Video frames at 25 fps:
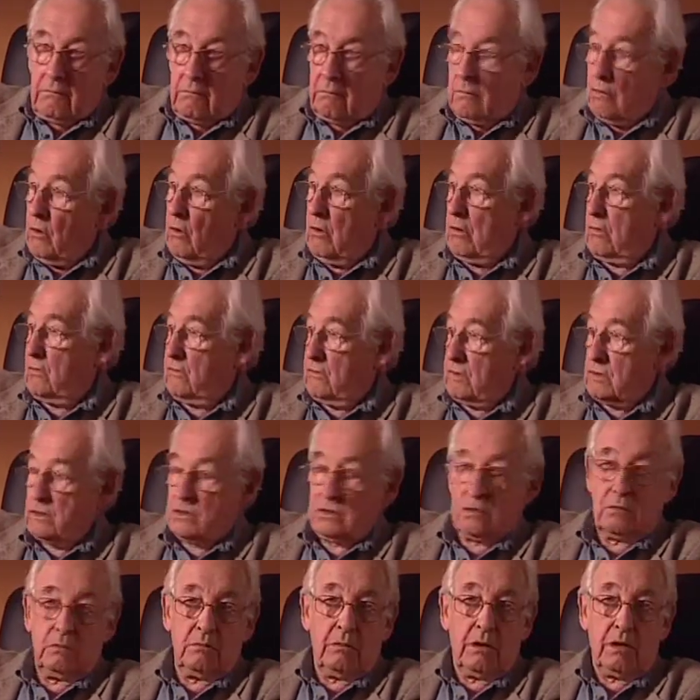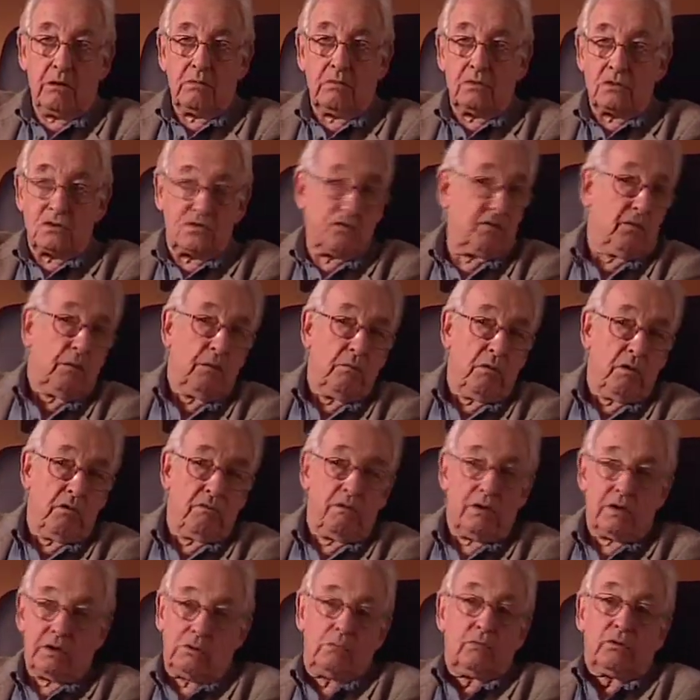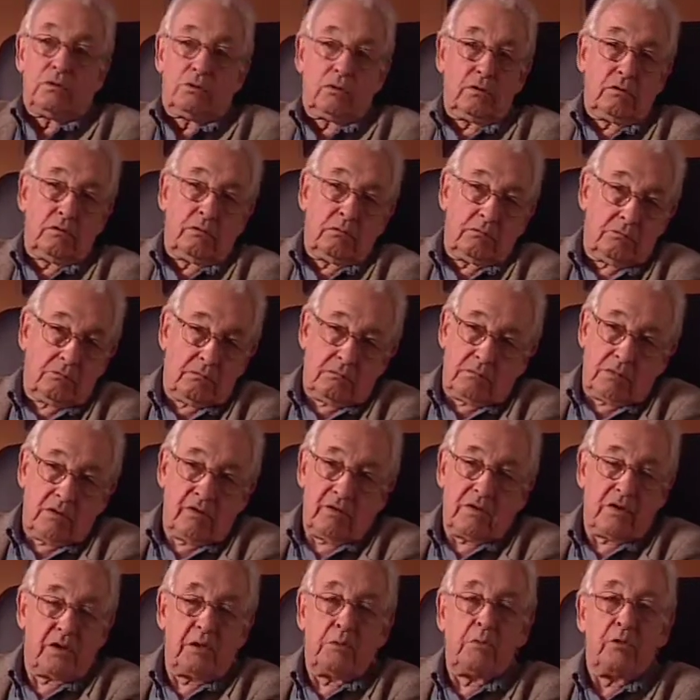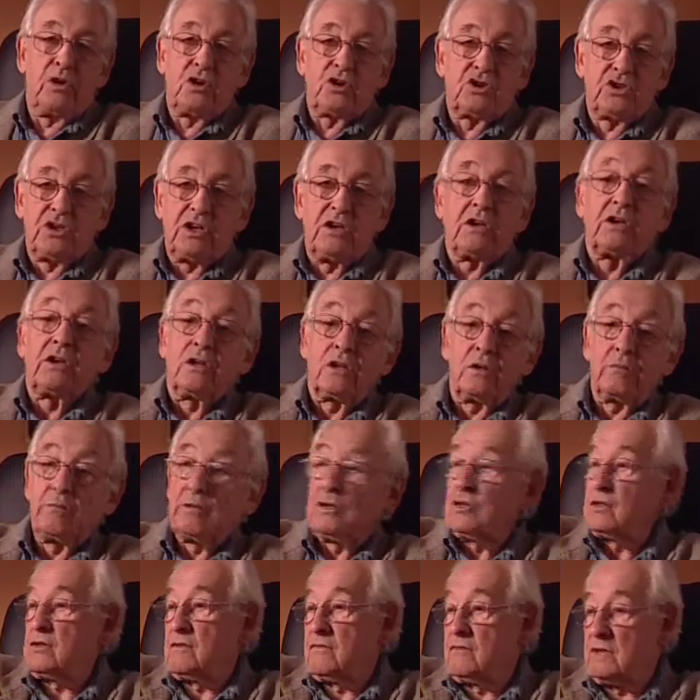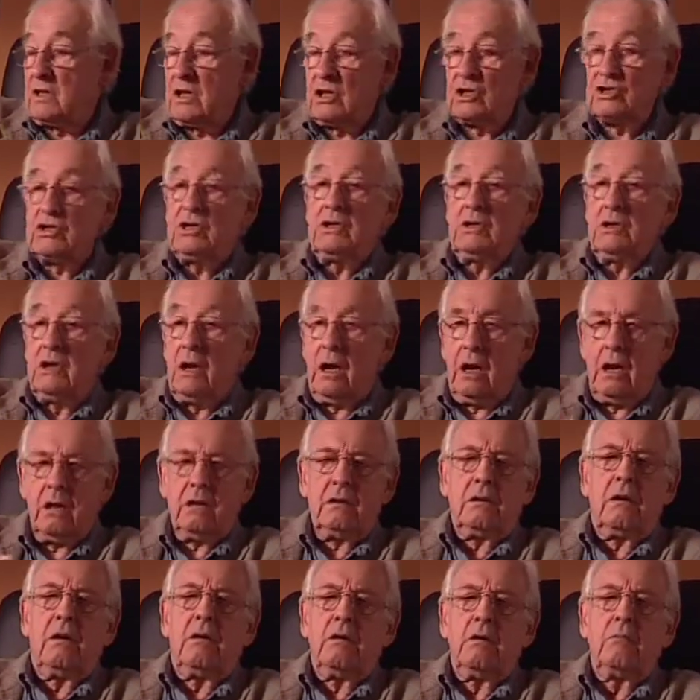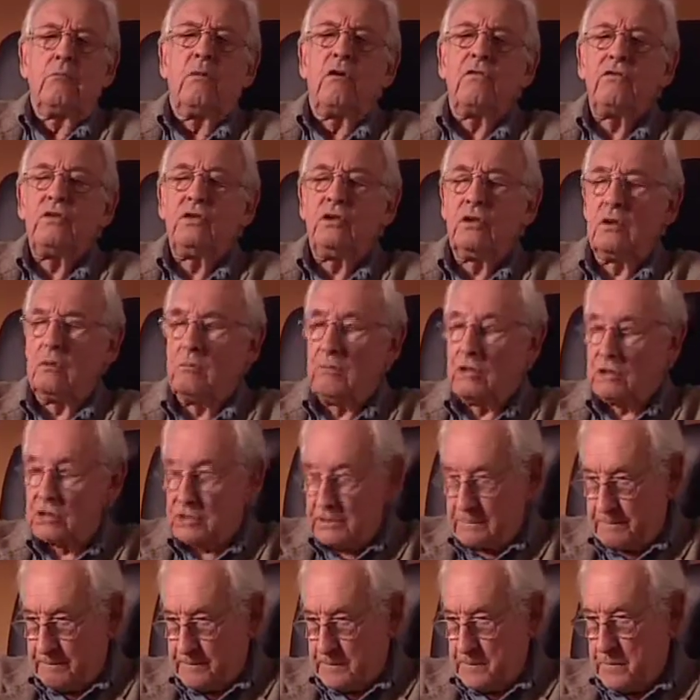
No, więc oni mają to sfilmować, bo to nie wiadomo jeszcze, jakie to będzie wydarzenie, ale to powinno być.